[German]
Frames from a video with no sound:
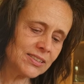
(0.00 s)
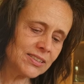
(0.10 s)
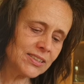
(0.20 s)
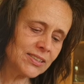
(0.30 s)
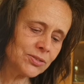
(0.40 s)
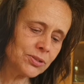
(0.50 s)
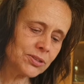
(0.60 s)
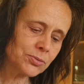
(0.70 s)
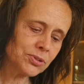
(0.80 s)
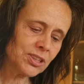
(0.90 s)
die ihr zu
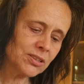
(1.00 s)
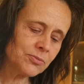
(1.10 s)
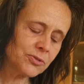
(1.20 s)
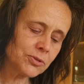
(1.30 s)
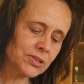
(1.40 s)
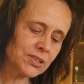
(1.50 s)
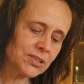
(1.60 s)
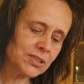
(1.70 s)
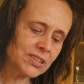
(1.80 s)
Jerusalem wohnt,